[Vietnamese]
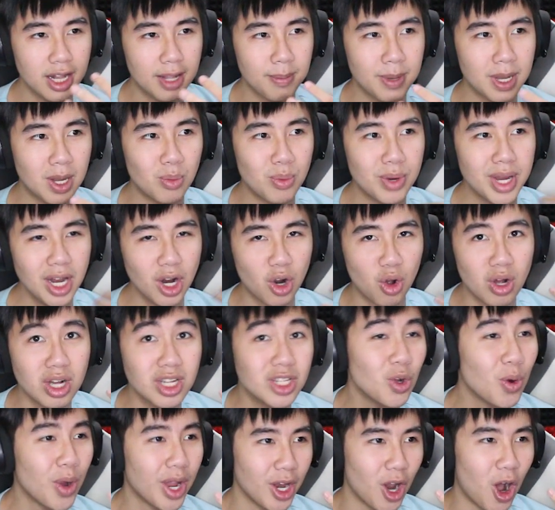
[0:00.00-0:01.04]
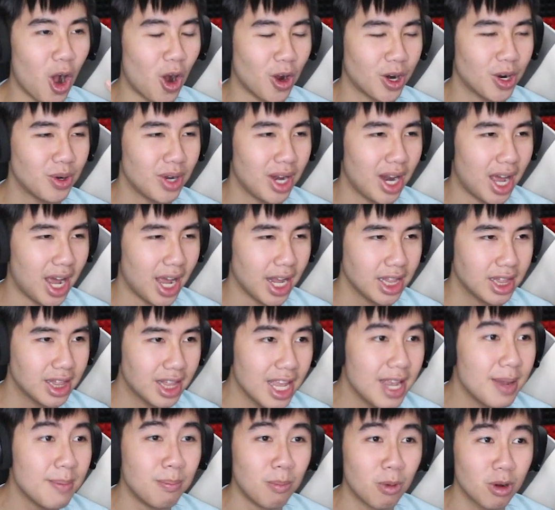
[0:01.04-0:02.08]
thì mình không nghĩ là ứng dụng hẹn hò đâu nên là hãy
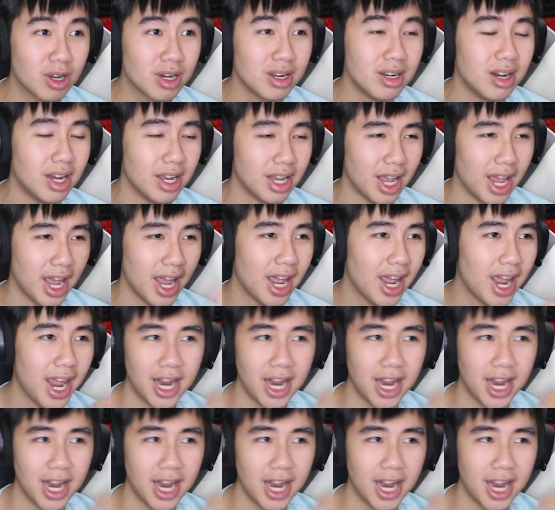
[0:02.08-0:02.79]
tìm một người à,